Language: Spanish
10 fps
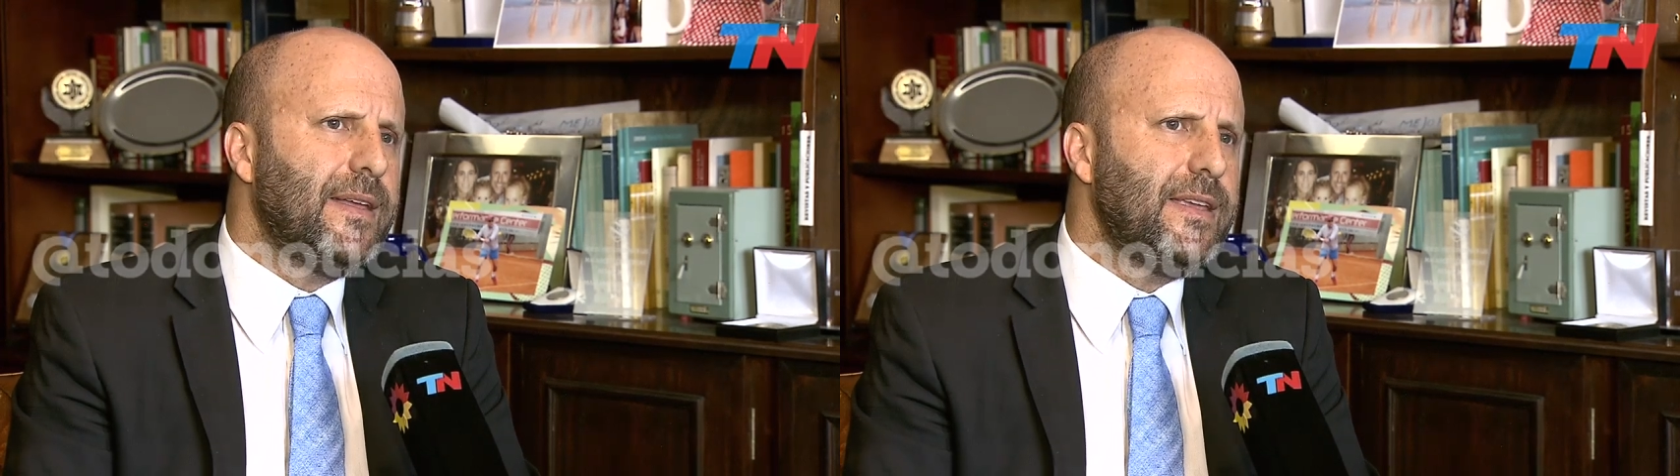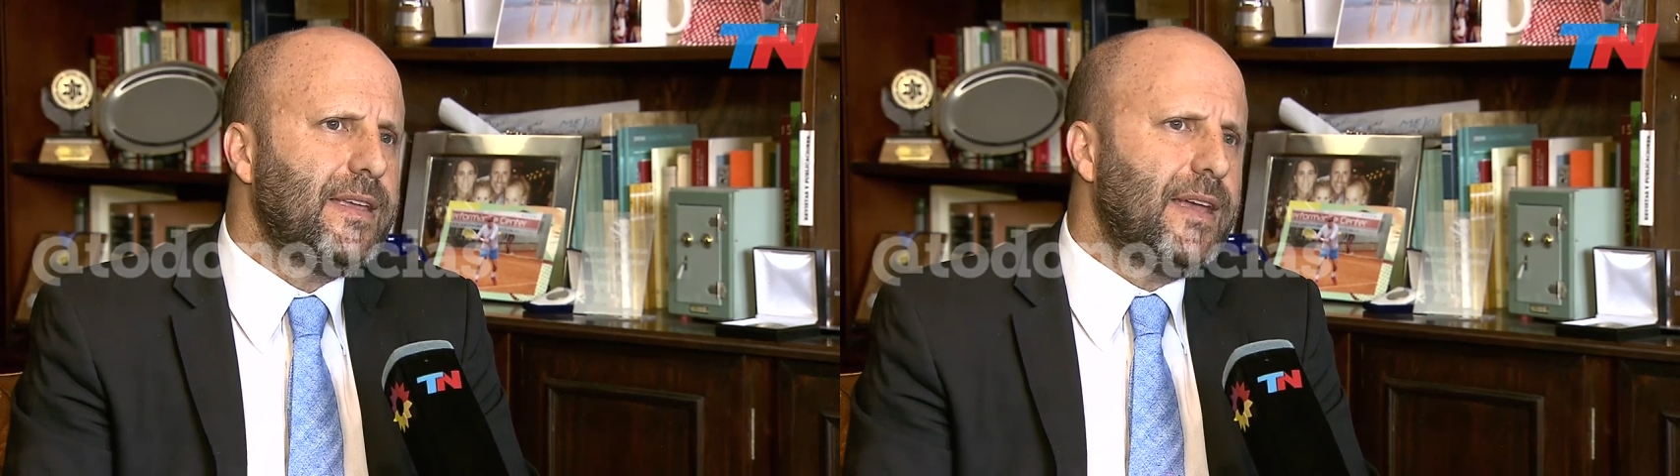
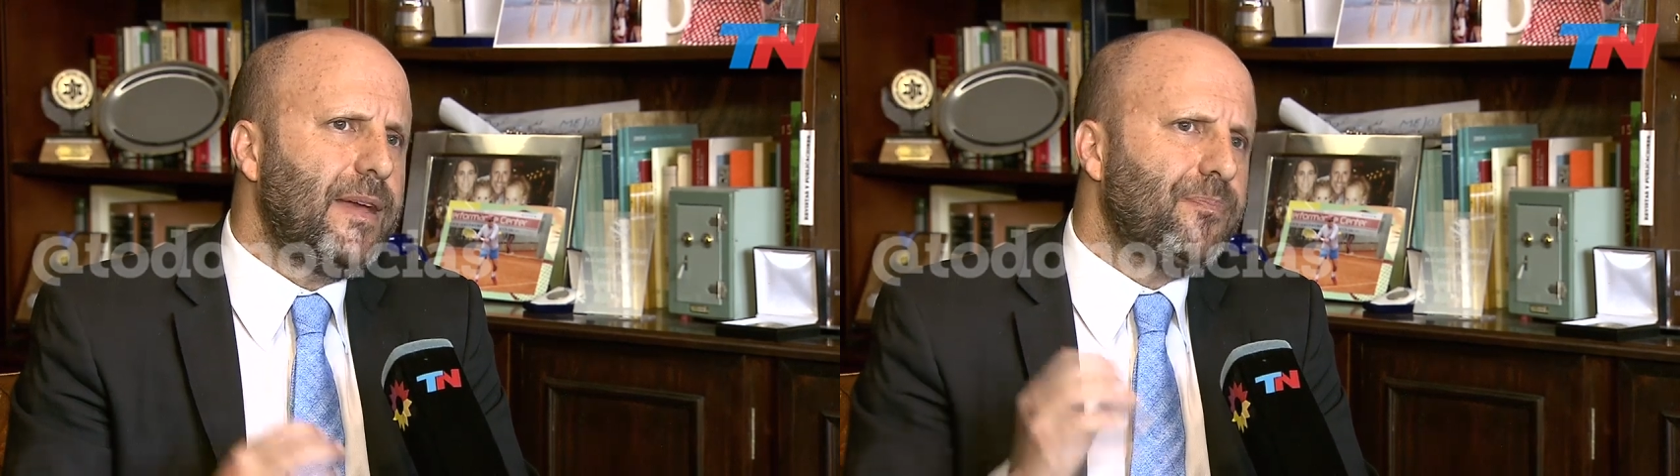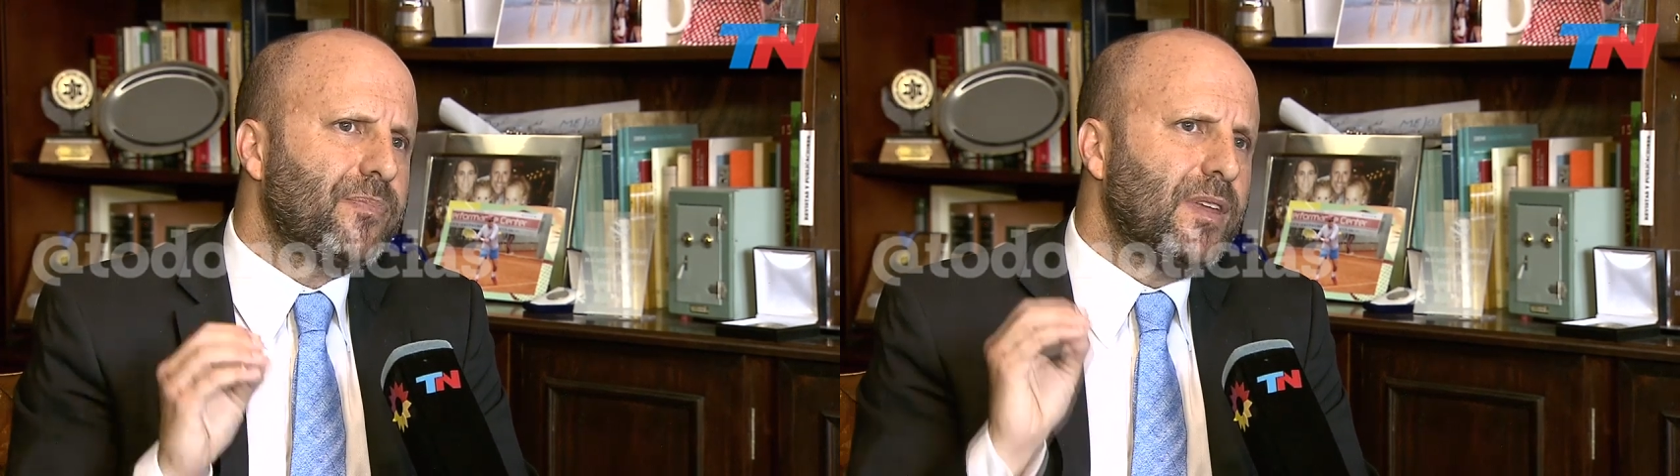y
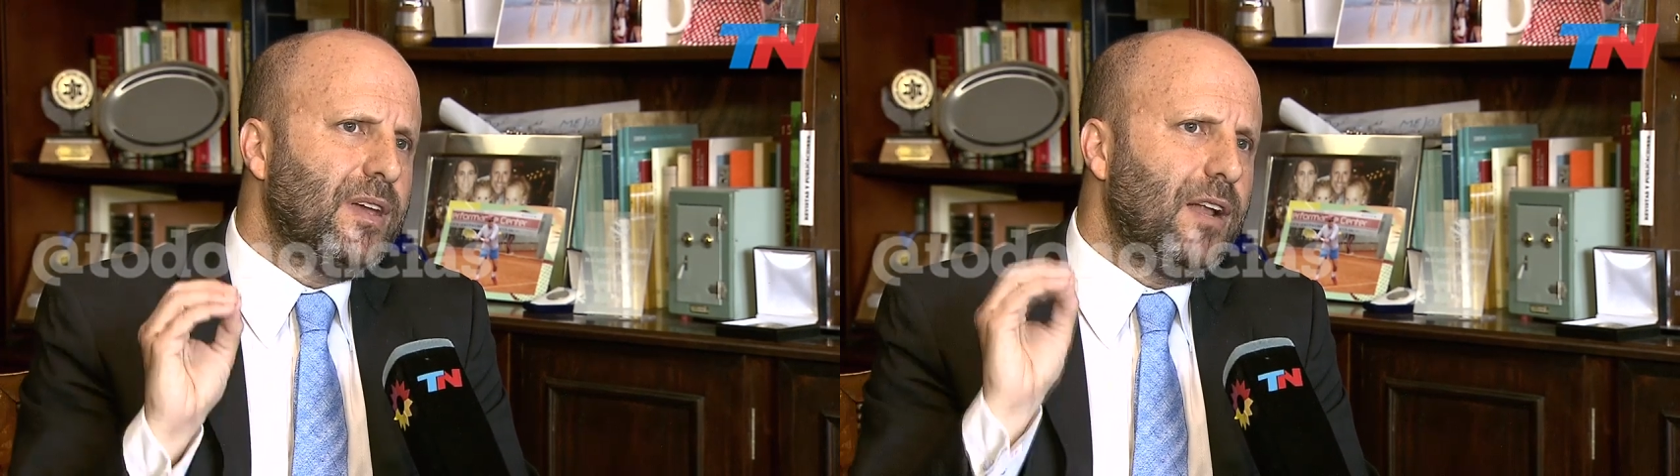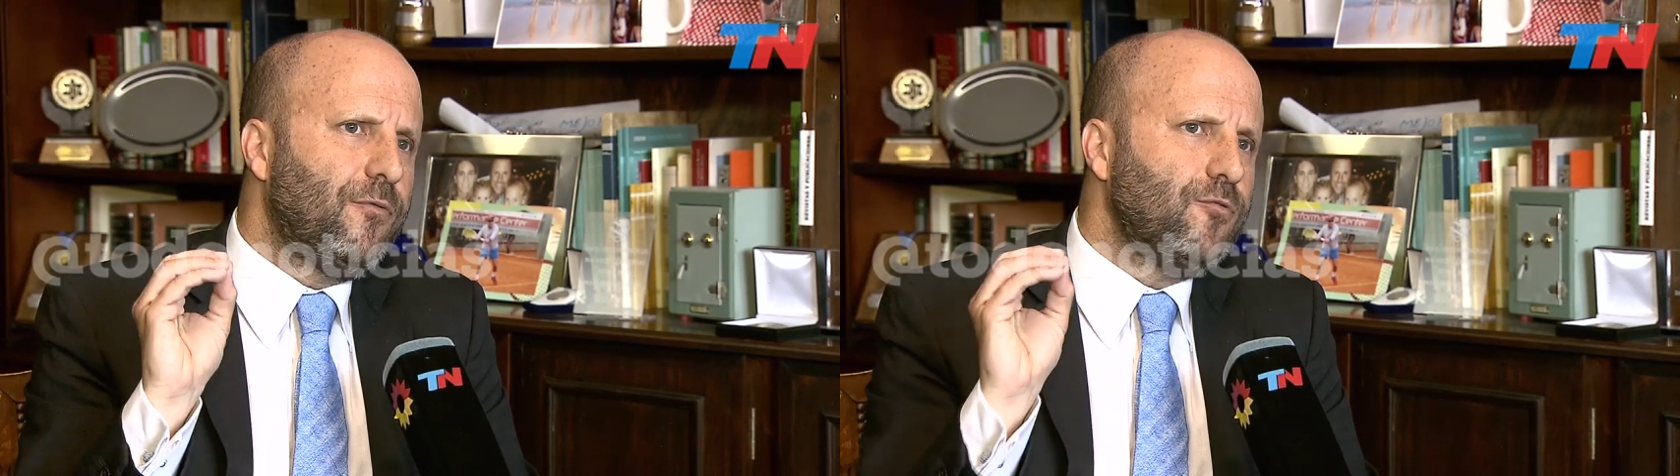que
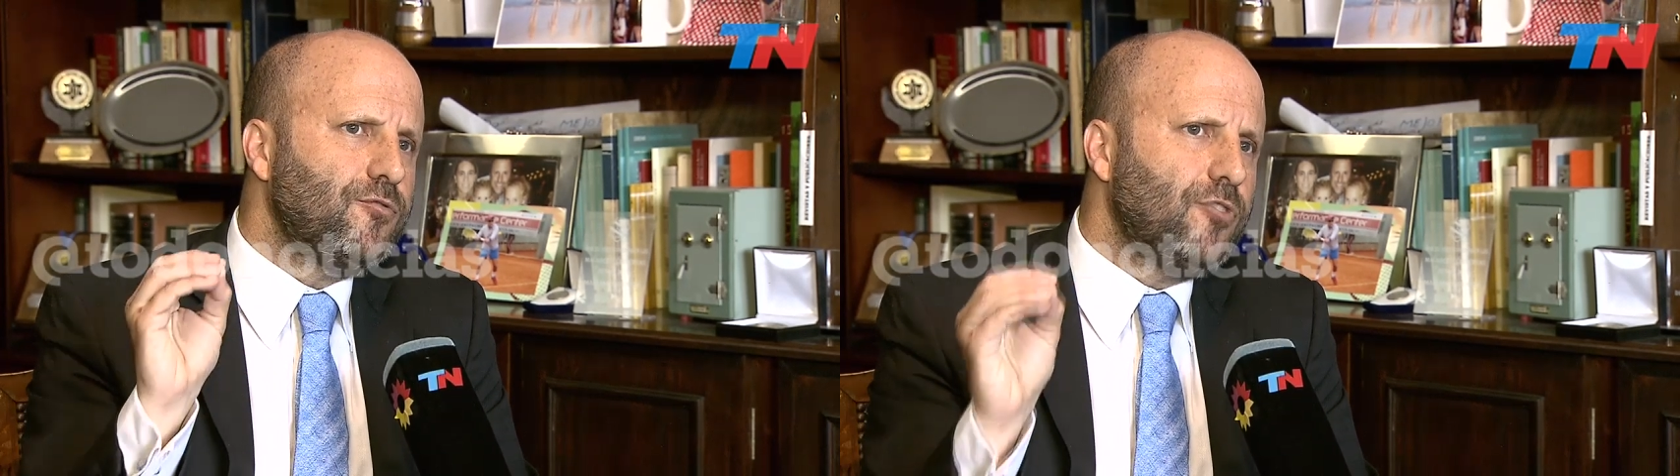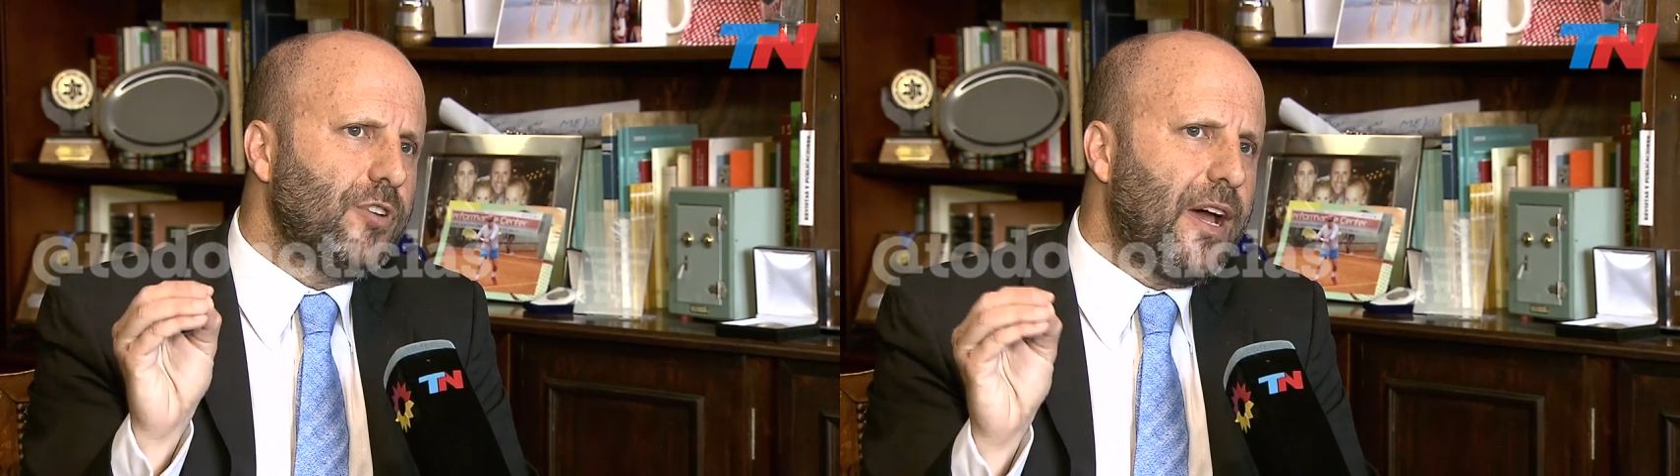el
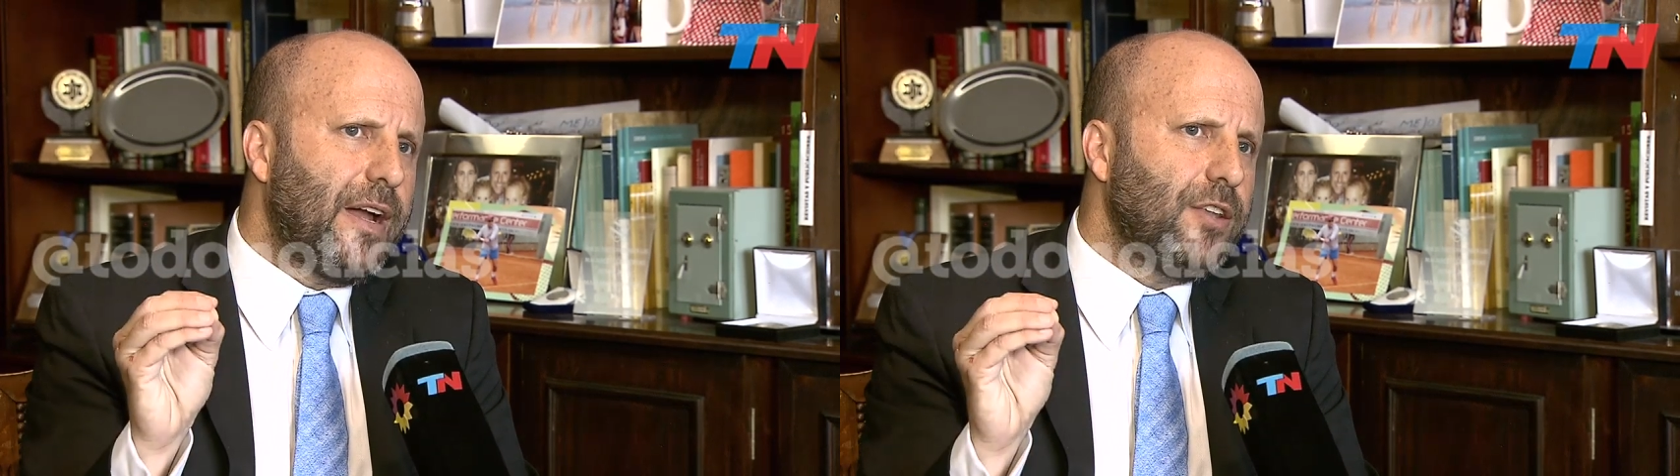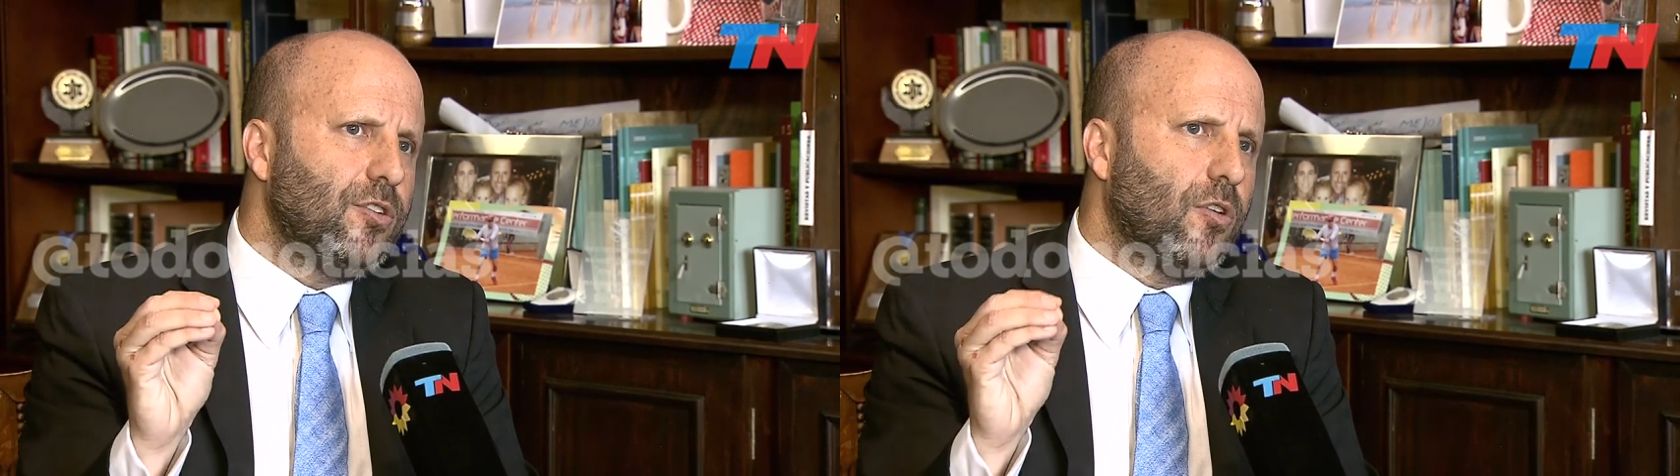
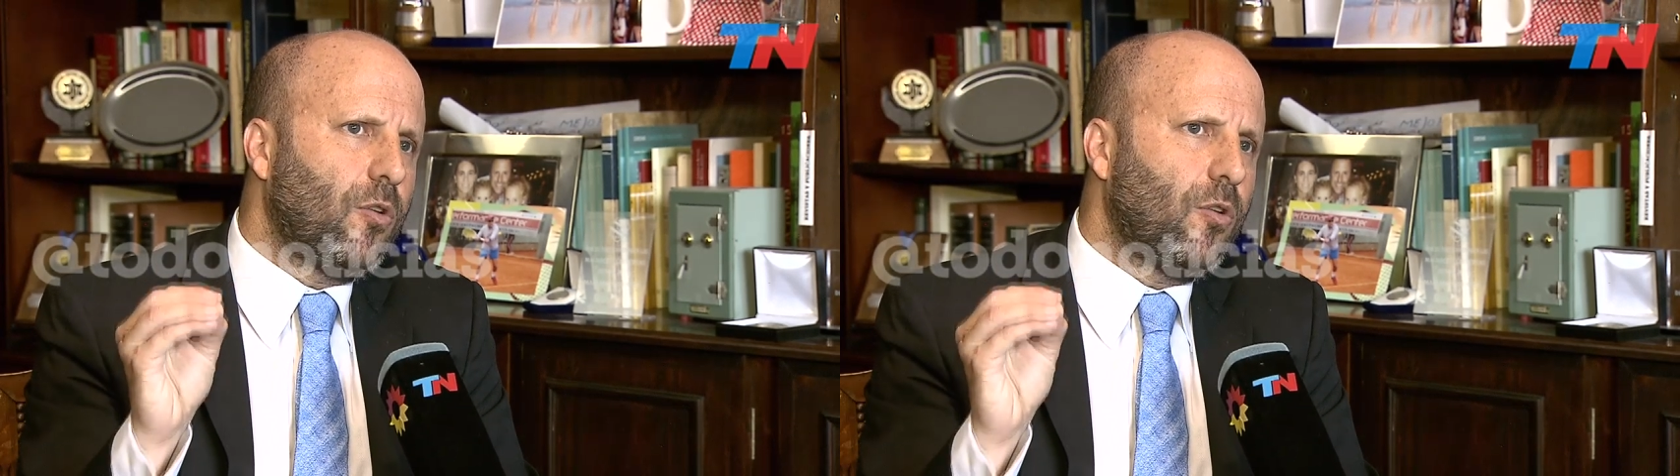funcionario,